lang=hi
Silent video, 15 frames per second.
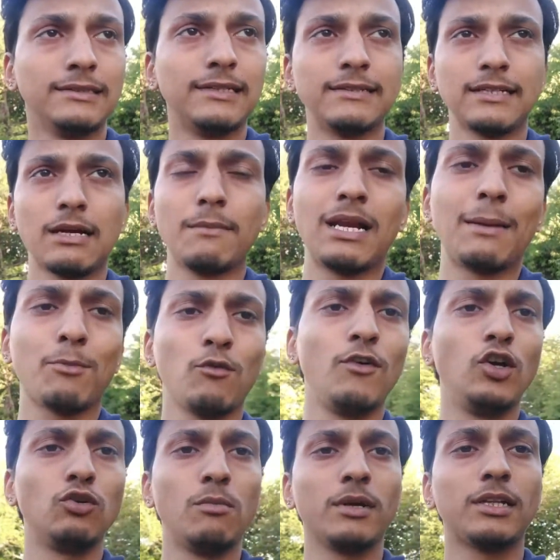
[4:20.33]
जैसे कि मैंने आपको
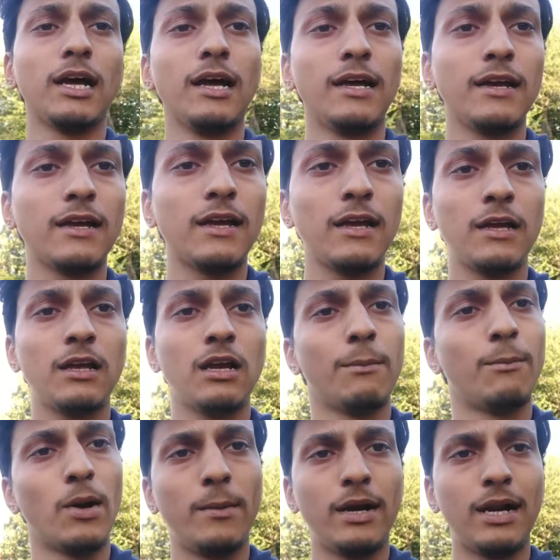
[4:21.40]
वीडियो में बताया कि
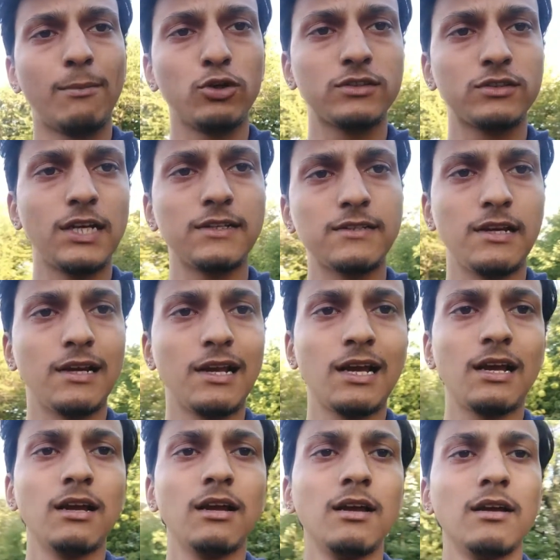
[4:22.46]
अपॉइंटमेंट आपको इस तरीके से लेना
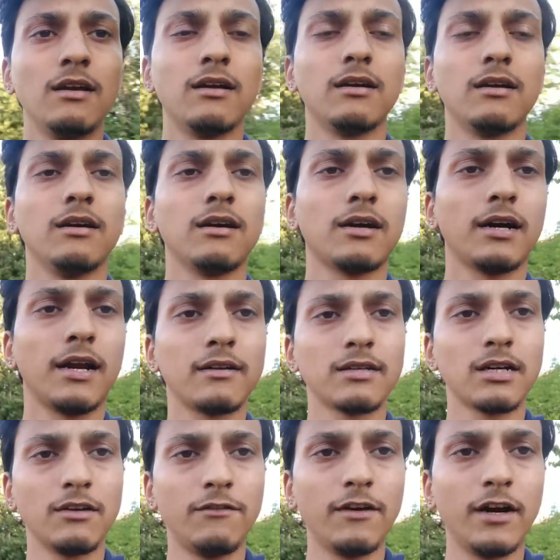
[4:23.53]
है करेक्टर
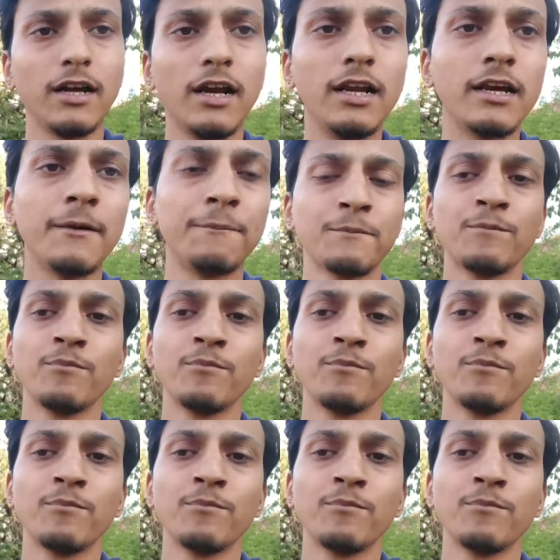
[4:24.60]
सर्टिफिकेट के लिए